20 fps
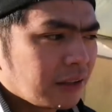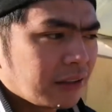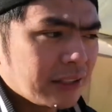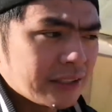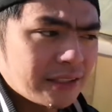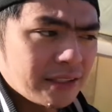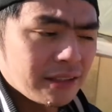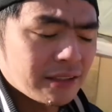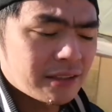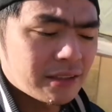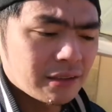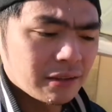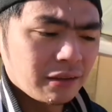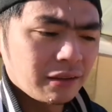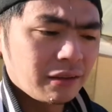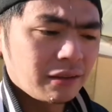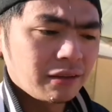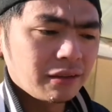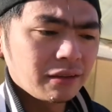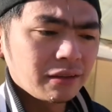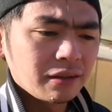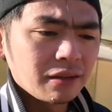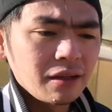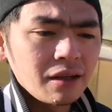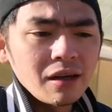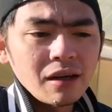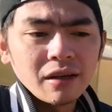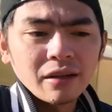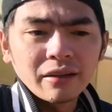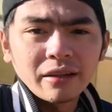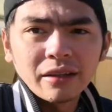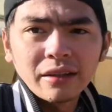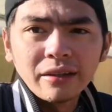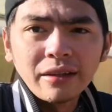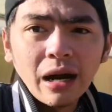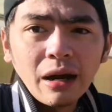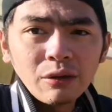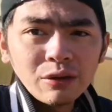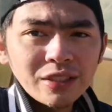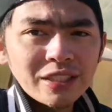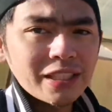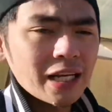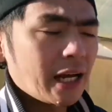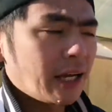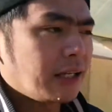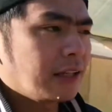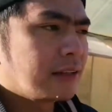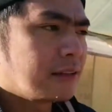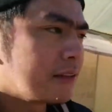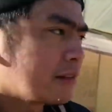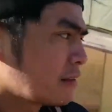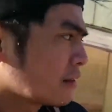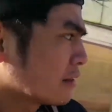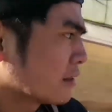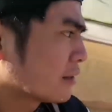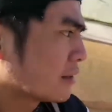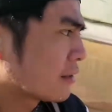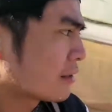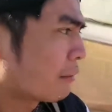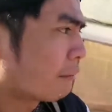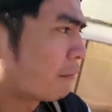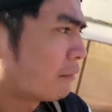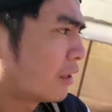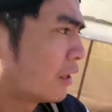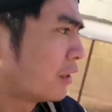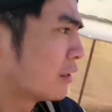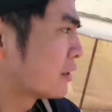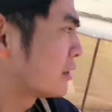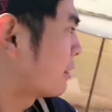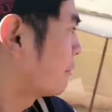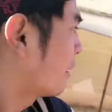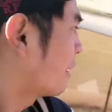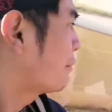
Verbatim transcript: This is uh, downside. Sa, sa